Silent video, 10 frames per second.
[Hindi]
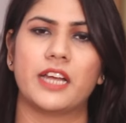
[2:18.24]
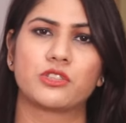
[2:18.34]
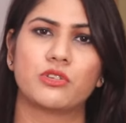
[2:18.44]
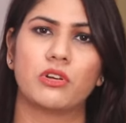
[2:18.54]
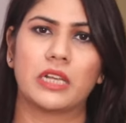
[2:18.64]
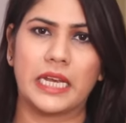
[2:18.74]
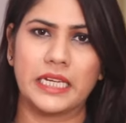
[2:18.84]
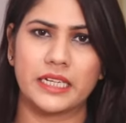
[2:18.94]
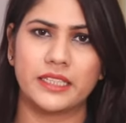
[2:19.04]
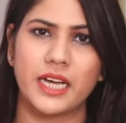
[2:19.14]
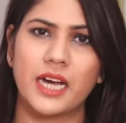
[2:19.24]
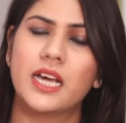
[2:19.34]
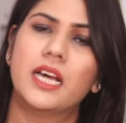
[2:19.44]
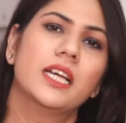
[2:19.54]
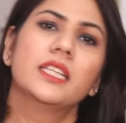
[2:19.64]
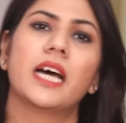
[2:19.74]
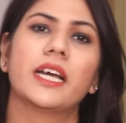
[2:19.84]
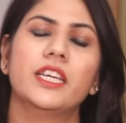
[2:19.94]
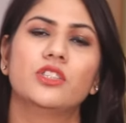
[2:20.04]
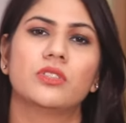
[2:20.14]
है इसको ऑनलाइन कर दिया
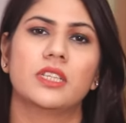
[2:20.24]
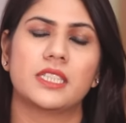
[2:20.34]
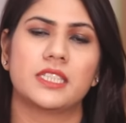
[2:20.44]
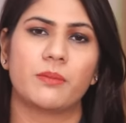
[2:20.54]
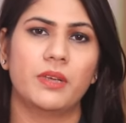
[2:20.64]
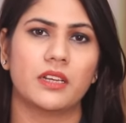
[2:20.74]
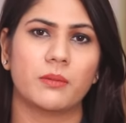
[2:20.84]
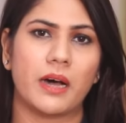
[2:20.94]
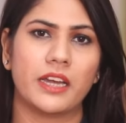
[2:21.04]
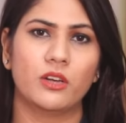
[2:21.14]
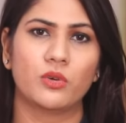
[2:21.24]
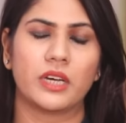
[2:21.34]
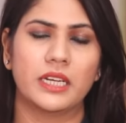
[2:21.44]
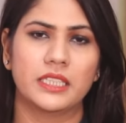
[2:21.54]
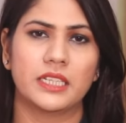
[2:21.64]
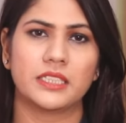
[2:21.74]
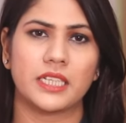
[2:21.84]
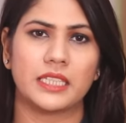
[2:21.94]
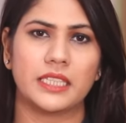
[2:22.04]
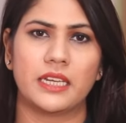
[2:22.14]
ताकि जो निजी ज़मीन बाहरी लोग खरीदना
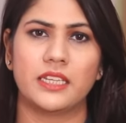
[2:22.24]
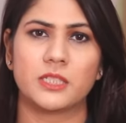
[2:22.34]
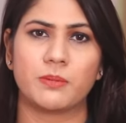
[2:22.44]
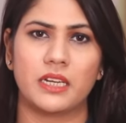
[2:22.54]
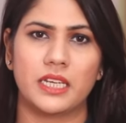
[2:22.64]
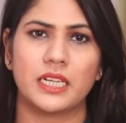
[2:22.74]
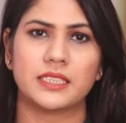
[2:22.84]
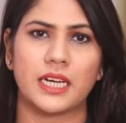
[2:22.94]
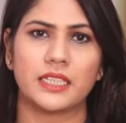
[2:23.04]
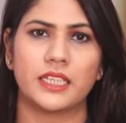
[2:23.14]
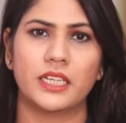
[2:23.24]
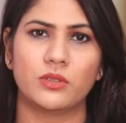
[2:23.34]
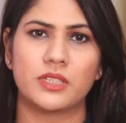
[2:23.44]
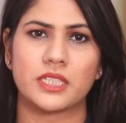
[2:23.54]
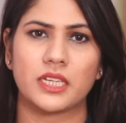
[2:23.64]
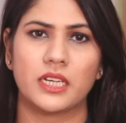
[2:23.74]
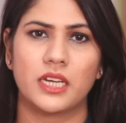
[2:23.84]
चाहते हैं लीज पर लेना चाहते हैं तो इस